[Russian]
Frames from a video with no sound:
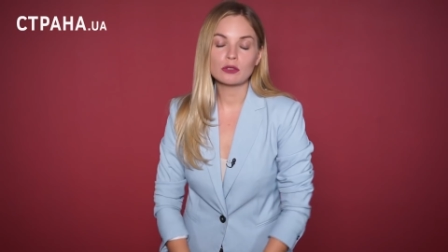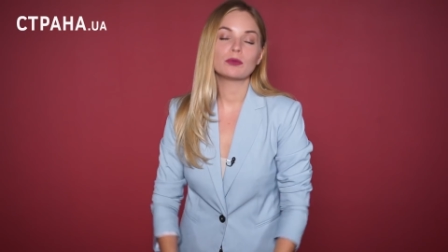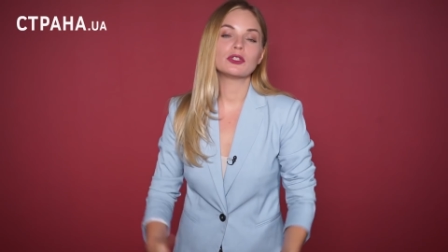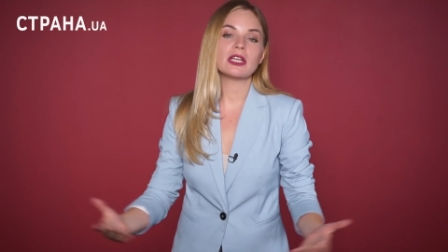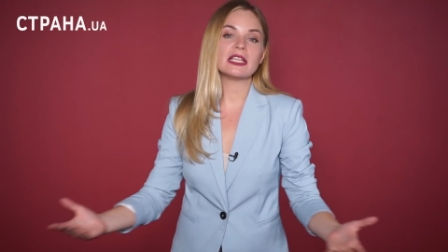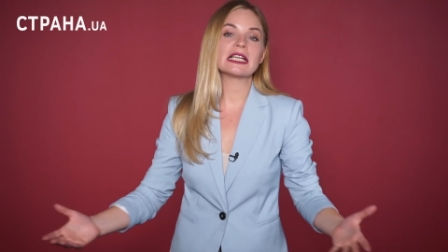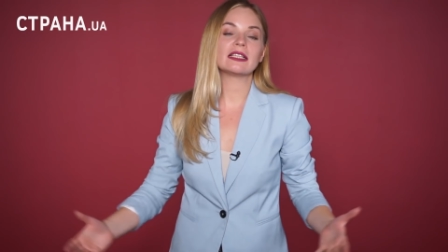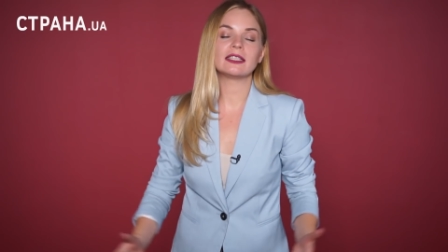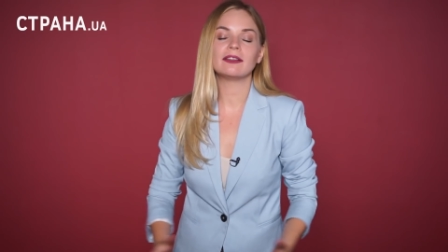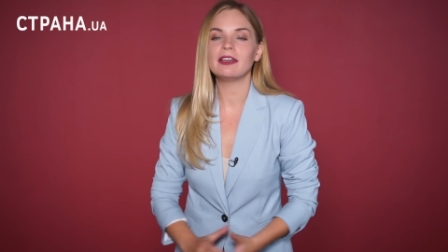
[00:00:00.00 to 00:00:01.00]
Но спустя
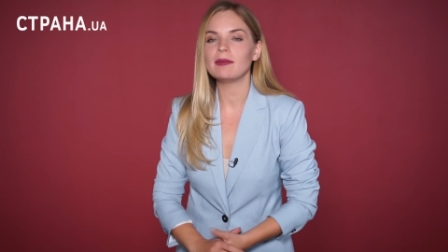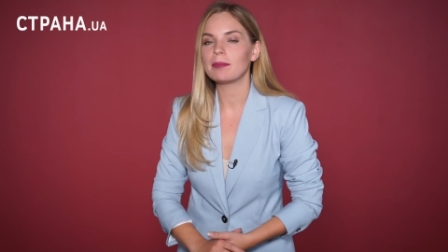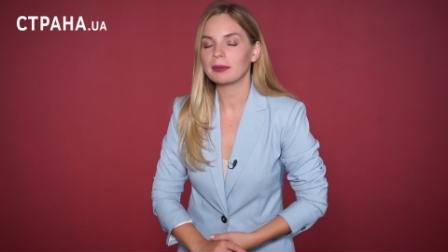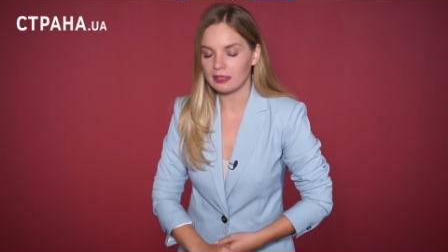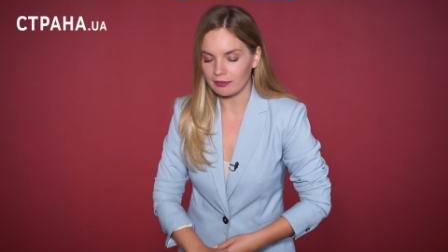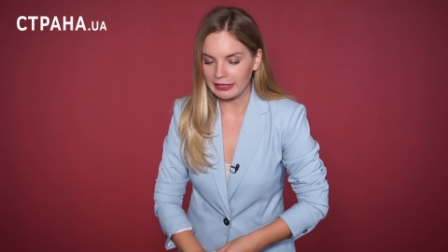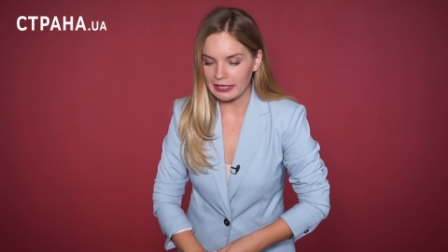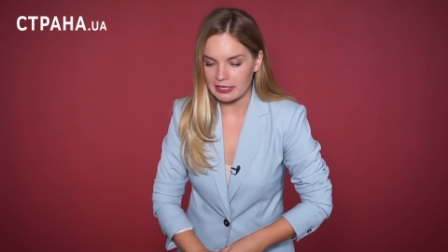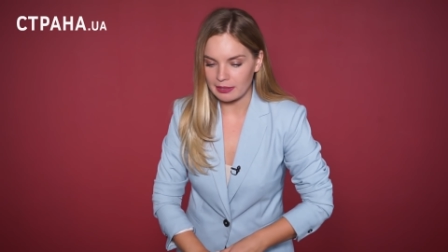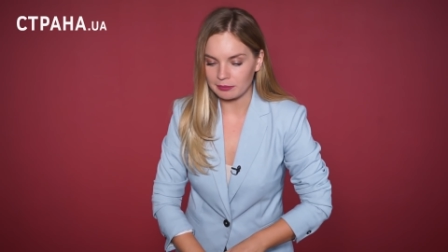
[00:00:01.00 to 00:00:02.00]
некоторое время под
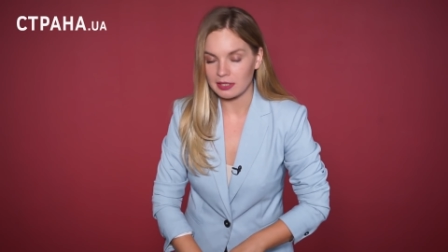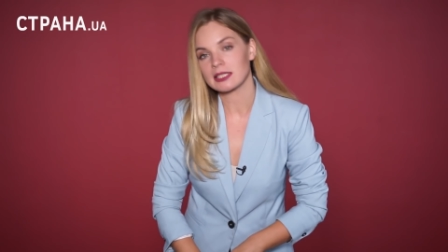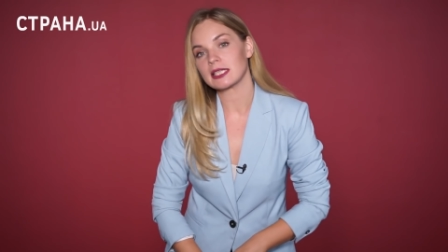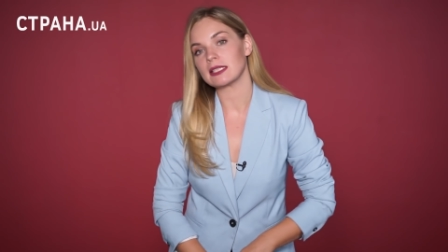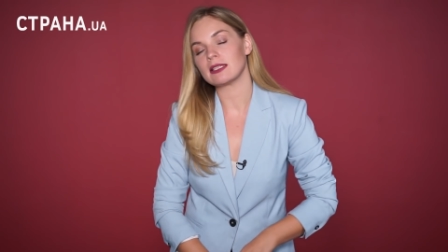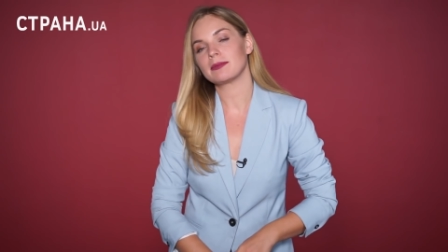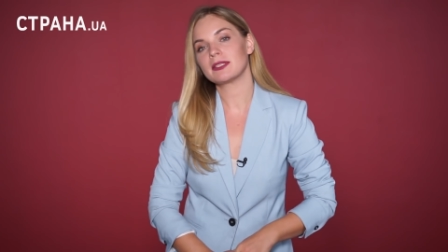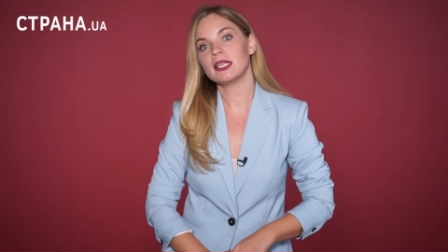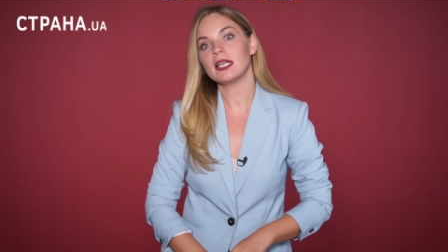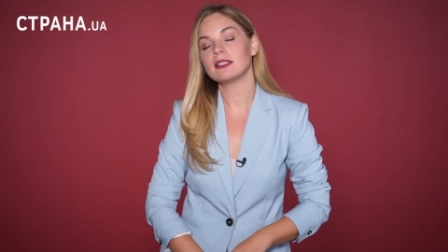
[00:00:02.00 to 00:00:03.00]
давлением, так сказать,
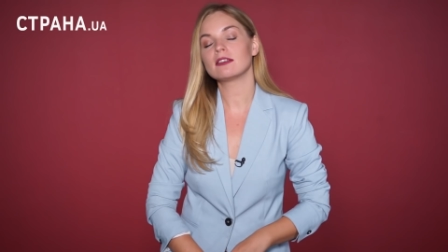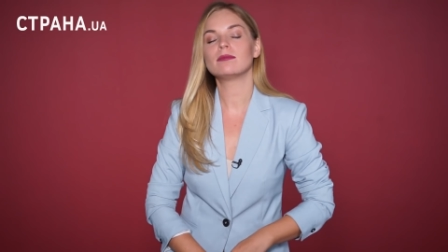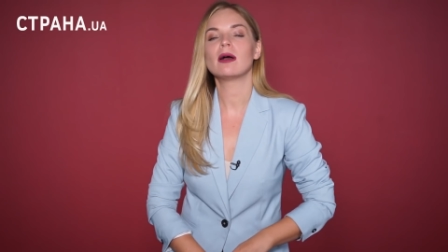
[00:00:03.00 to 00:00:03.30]
обстоятельств